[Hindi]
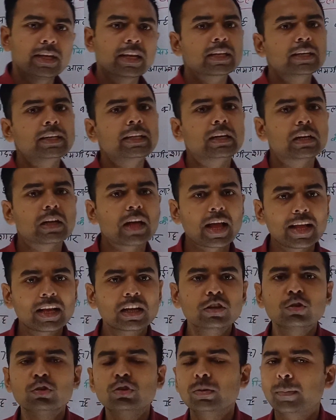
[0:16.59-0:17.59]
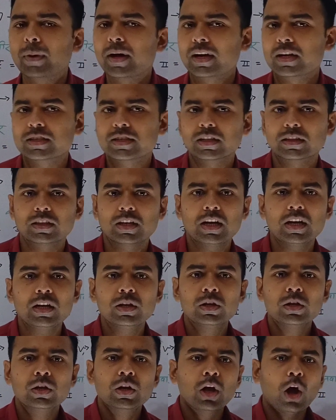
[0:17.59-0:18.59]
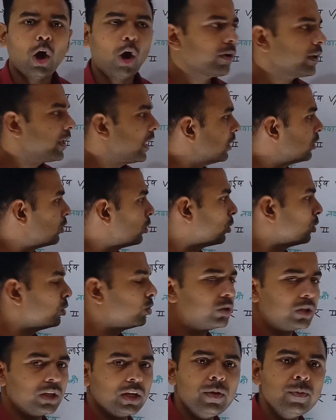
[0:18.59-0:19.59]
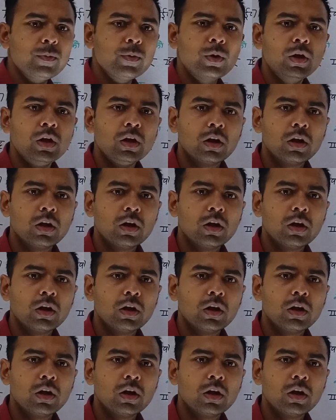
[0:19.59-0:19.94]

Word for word: एक निर्णायक युद्ध माना जाता है और यही दोनों युद्ध हैं